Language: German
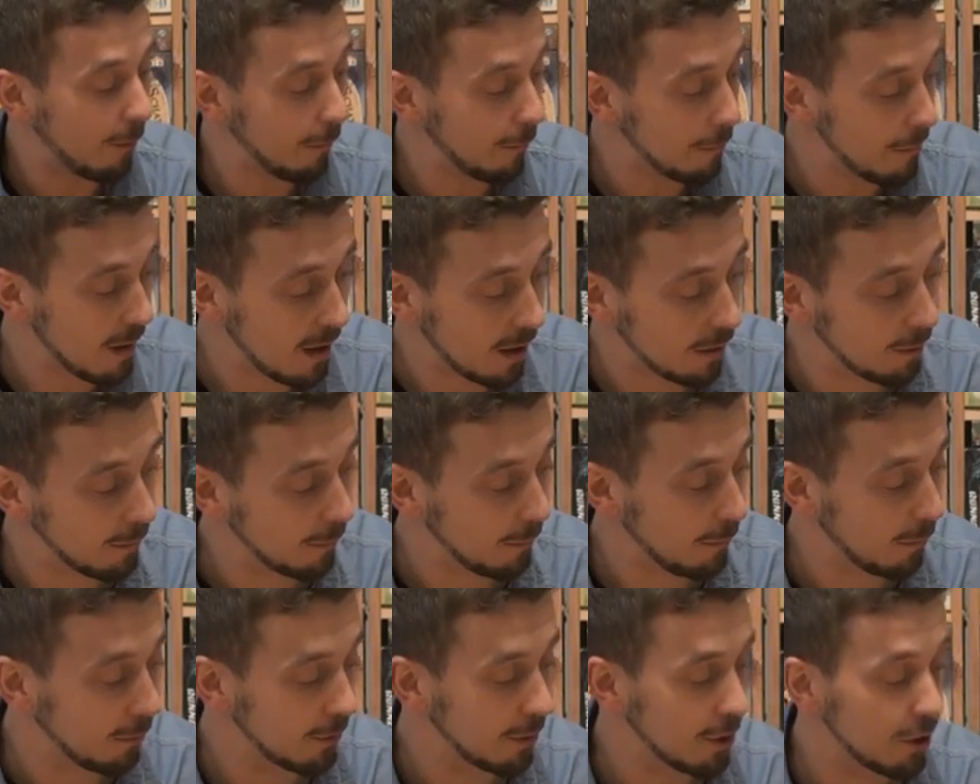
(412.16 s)
Aufmachung
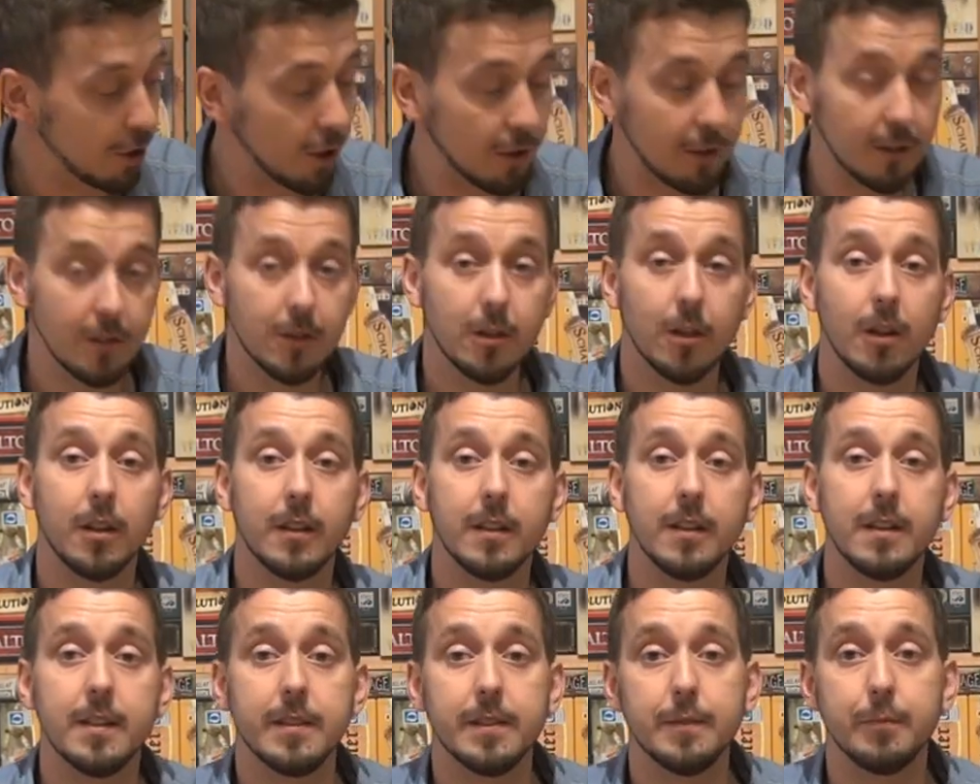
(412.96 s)
von
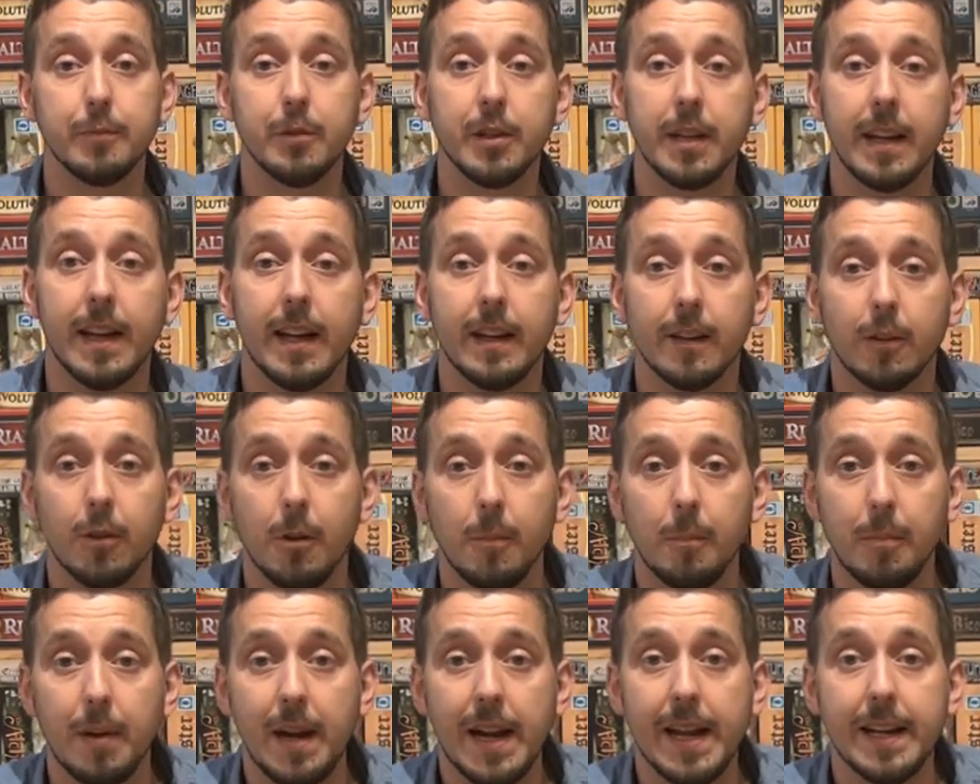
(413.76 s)
Schottentotten. Dies wurde ja
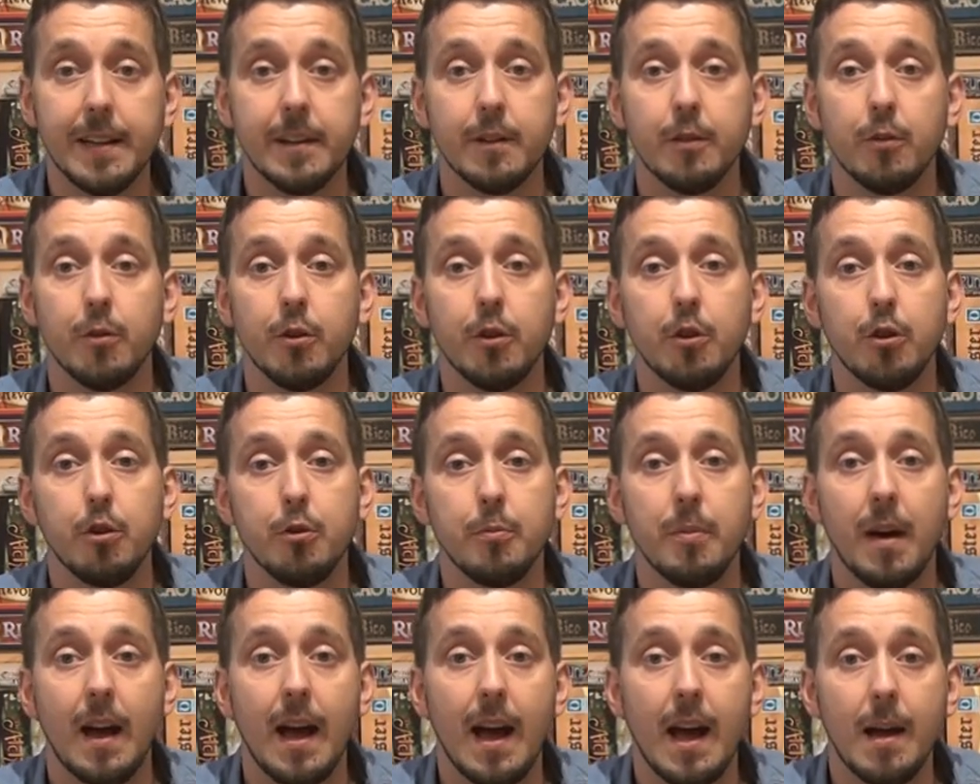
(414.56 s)
komplett neu
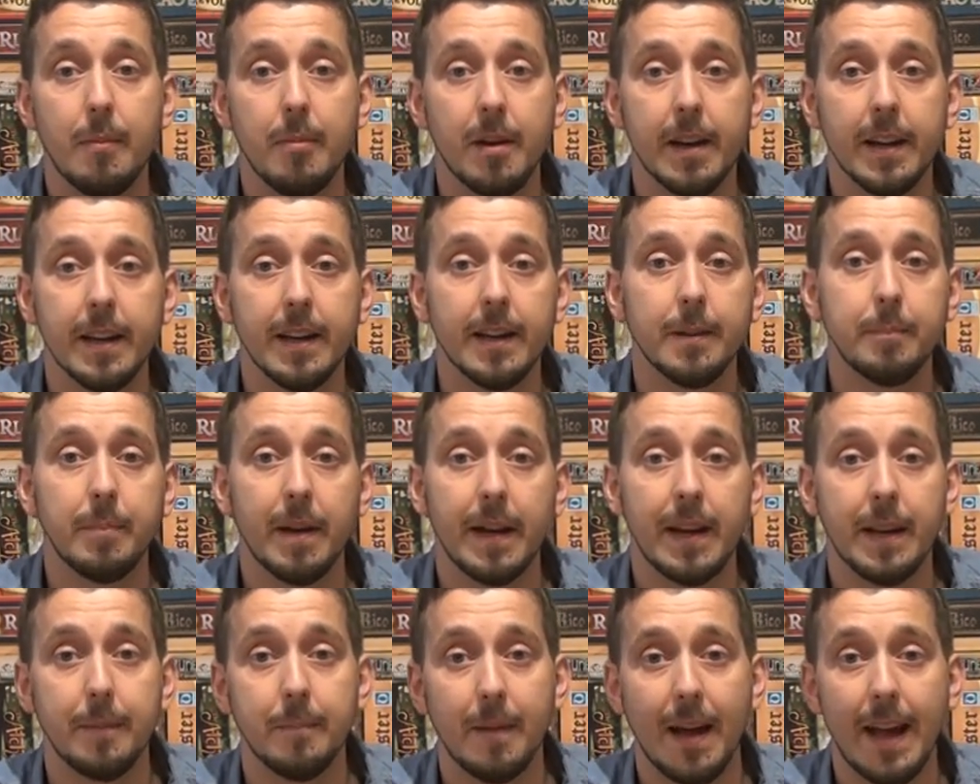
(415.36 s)
überarbeitet.
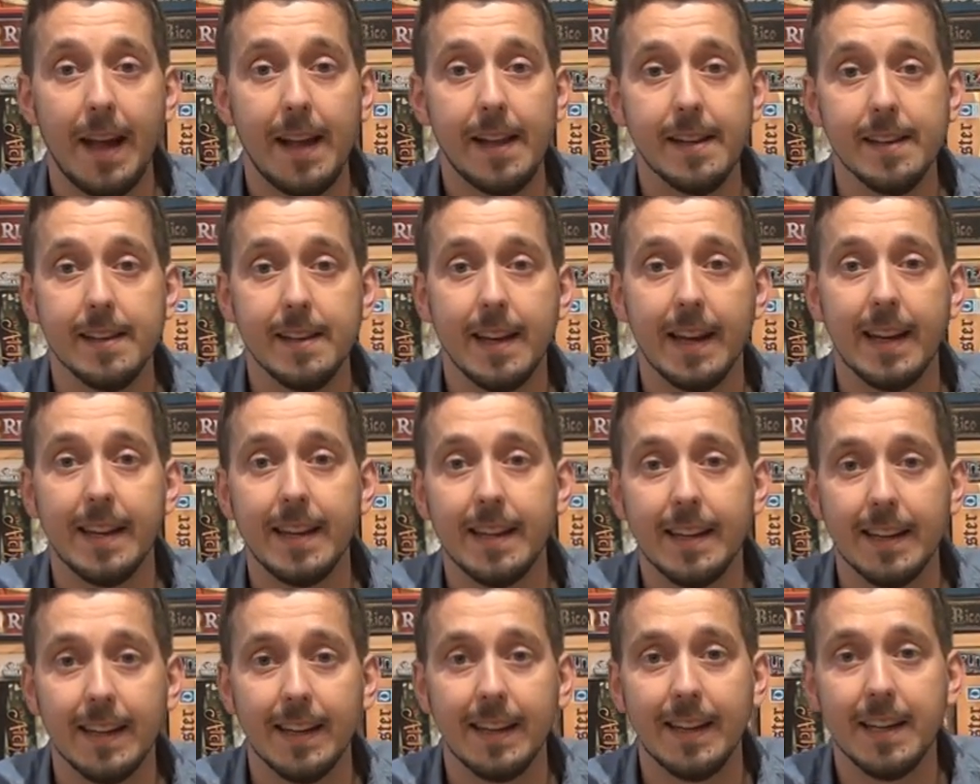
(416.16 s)
Bei dem alten
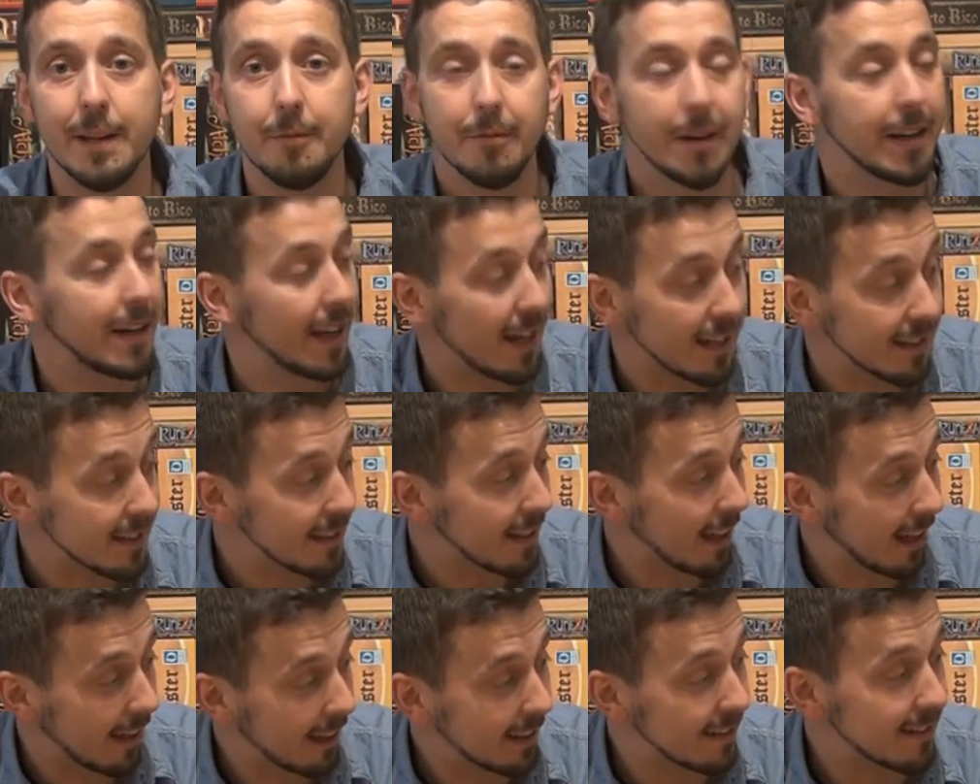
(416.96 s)
hätte ich ja lieber ein
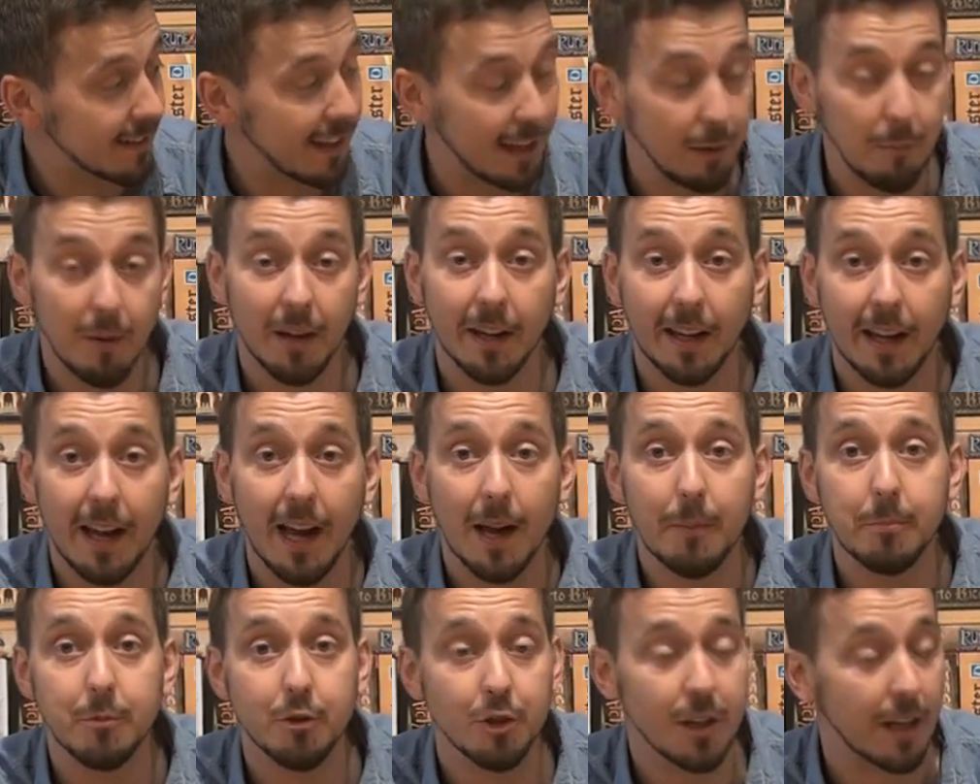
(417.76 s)
Asterix-Thema
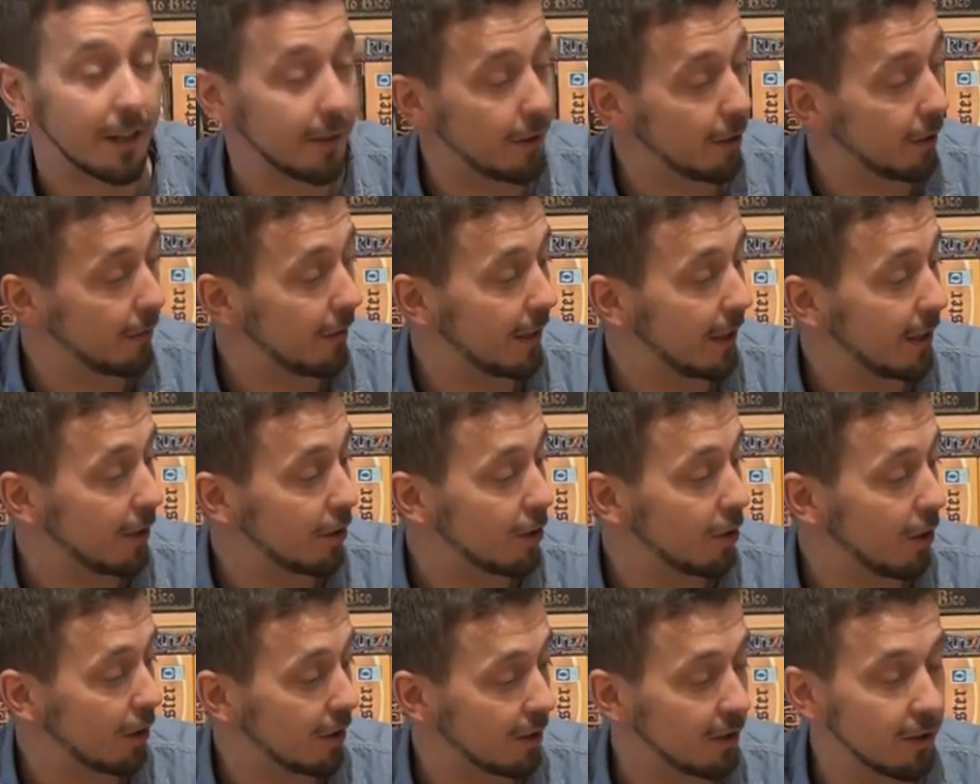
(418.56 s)
gehabt, statt irgendwelche
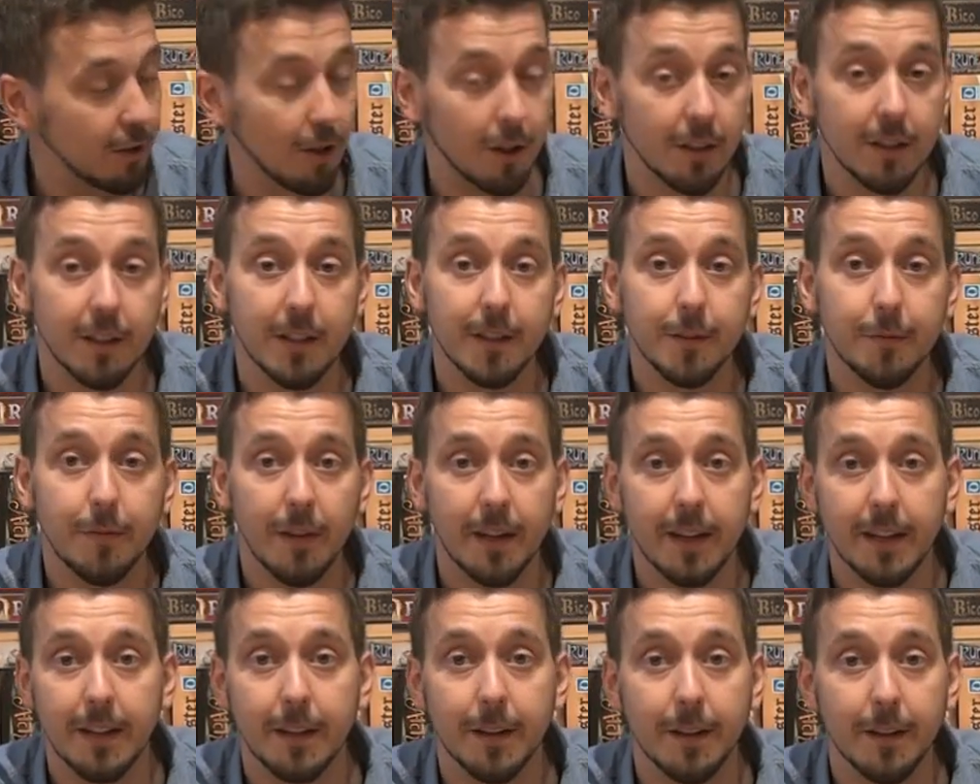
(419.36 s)
Schottentotten. Das
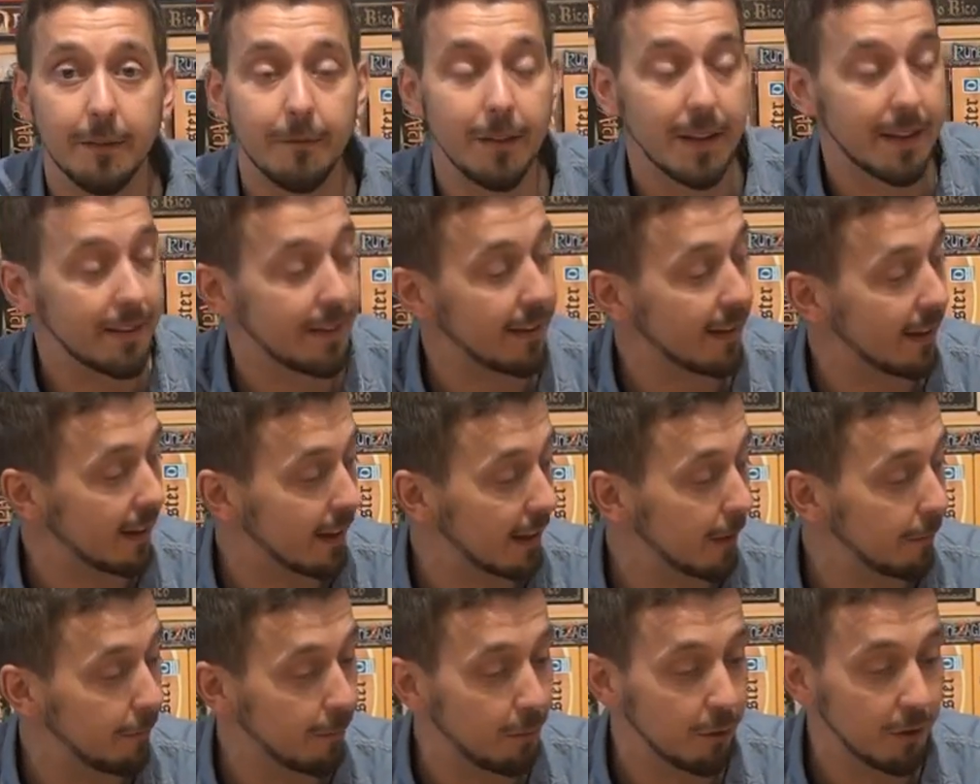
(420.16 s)
finde ich witziger
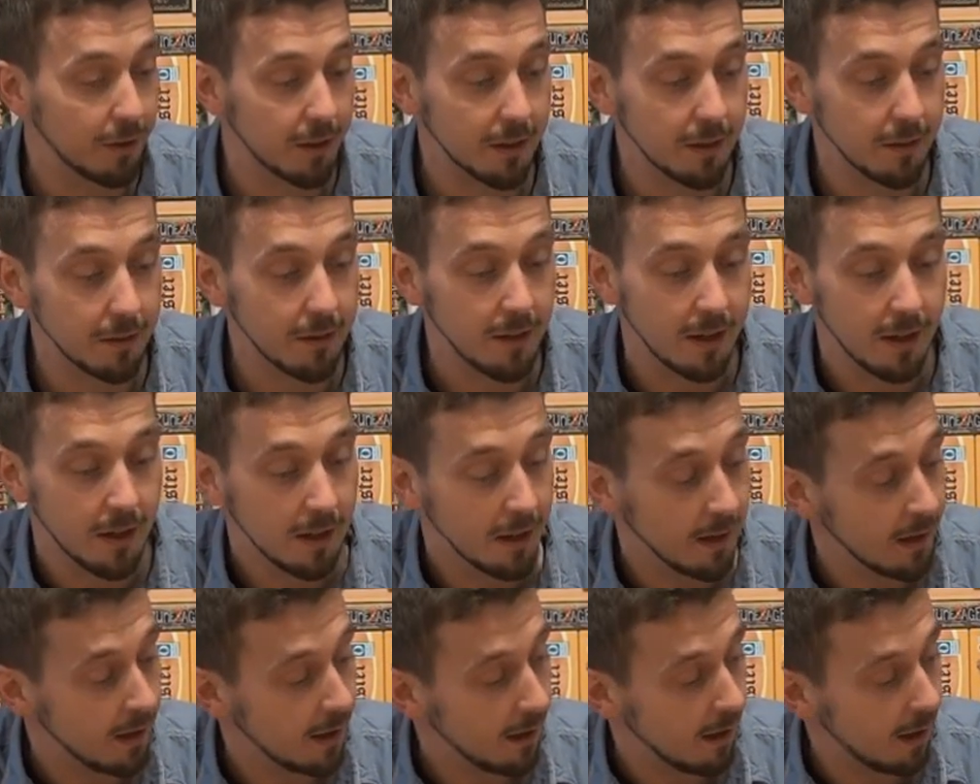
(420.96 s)
gefunden.
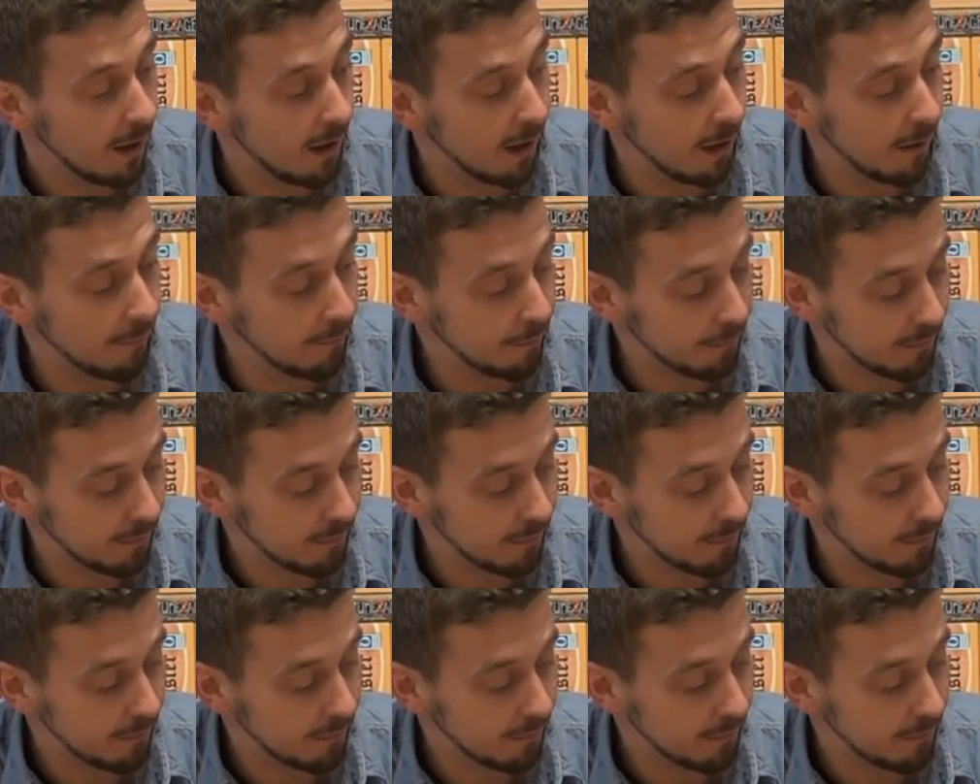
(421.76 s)
Ähm,